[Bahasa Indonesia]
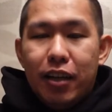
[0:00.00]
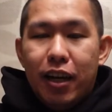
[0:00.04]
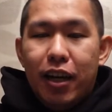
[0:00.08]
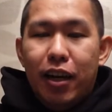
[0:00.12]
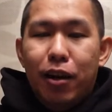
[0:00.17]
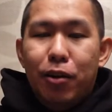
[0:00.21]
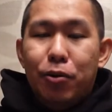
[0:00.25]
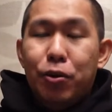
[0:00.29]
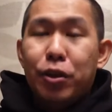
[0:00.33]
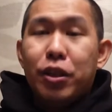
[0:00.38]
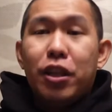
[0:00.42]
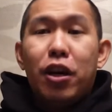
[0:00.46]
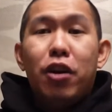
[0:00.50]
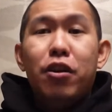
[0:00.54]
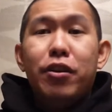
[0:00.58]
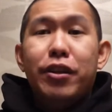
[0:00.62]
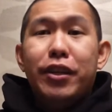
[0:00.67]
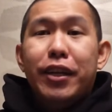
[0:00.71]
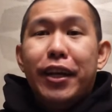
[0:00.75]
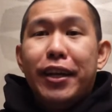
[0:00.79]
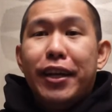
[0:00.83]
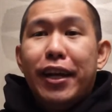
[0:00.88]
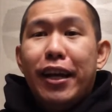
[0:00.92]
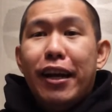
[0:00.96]
Uh, eh, gue tahu
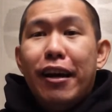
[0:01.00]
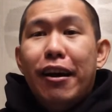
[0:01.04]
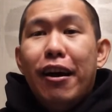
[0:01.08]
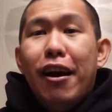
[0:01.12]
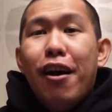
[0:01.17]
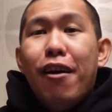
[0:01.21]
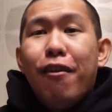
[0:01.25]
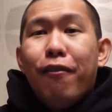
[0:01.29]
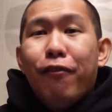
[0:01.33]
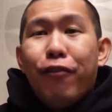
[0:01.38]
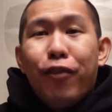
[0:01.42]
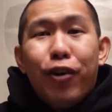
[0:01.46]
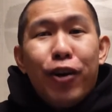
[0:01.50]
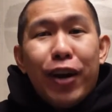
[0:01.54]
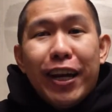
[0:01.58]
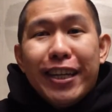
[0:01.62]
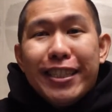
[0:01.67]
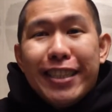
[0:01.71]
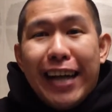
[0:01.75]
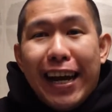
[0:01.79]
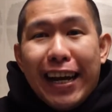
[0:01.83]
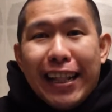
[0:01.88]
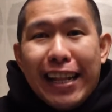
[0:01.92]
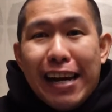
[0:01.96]
ini adalah vlog
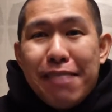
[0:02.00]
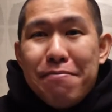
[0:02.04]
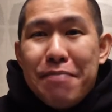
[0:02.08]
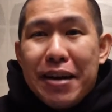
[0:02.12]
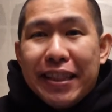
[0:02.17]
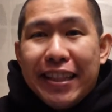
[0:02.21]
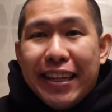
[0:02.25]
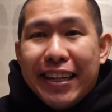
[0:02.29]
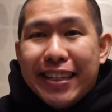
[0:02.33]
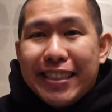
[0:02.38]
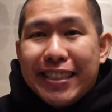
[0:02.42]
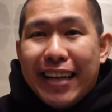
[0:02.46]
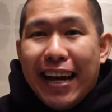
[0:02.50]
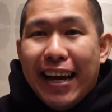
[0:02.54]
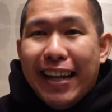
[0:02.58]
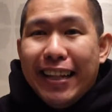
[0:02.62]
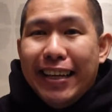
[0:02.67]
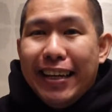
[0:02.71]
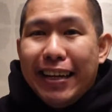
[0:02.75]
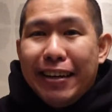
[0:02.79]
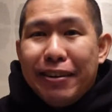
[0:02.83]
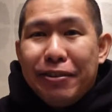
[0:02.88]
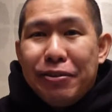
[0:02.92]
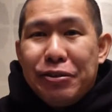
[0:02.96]
yang sangat amatir
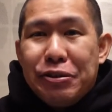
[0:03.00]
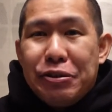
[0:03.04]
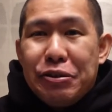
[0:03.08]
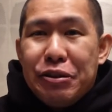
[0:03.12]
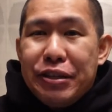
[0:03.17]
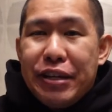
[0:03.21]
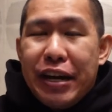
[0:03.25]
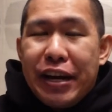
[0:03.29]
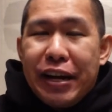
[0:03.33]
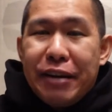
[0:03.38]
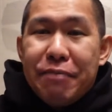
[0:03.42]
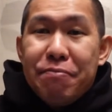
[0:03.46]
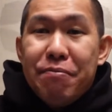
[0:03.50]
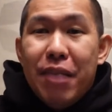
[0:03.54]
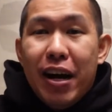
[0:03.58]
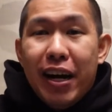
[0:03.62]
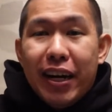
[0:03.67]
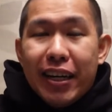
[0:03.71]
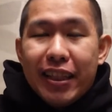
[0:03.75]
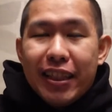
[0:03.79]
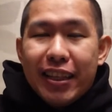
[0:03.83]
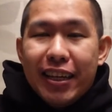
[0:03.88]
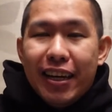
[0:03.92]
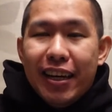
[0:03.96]
sekali karena gue juga jarang
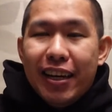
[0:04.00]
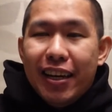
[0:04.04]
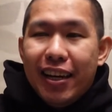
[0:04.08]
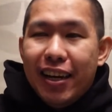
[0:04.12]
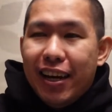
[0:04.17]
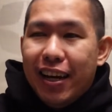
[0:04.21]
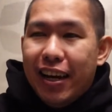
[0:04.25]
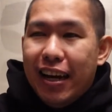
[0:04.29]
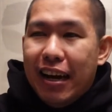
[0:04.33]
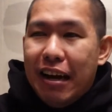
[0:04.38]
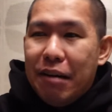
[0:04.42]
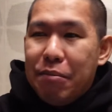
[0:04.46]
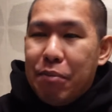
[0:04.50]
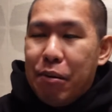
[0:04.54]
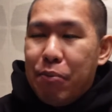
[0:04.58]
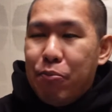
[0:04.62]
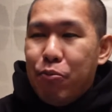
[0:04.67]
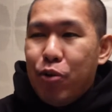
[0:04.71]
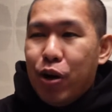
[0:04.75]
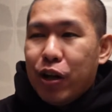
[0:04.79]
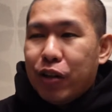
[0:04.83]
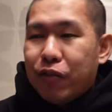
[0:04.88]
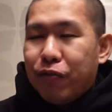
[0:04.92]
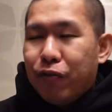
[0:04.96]
banget ya uh,
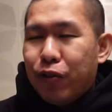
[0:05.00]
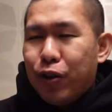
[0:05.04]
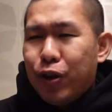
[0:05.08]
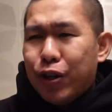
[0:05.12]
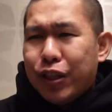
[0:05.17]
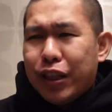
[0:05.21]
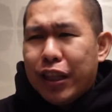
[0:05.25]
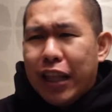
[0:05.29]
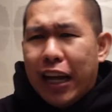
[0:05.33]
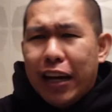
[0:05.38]
membuat vlog.